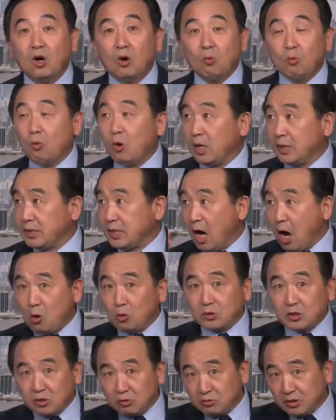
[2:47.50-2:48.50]
我
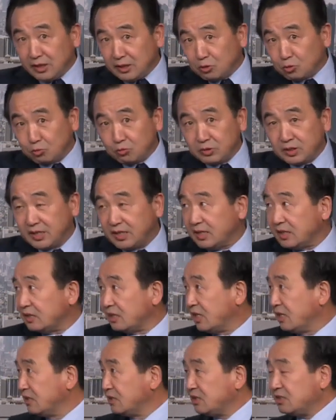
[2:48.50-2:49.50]
要求你主席
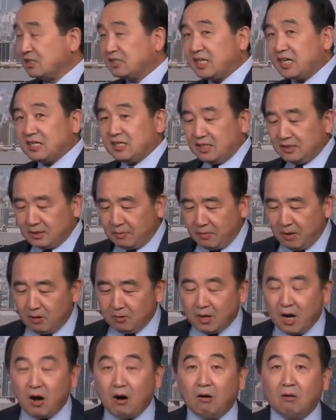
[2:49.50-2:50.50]
停止这个人的报
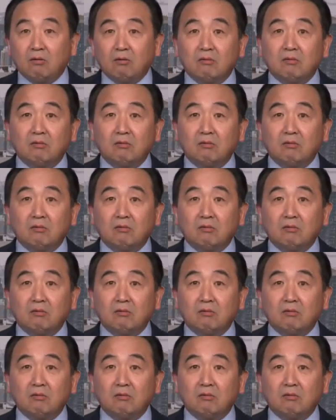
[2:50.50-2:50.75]
告。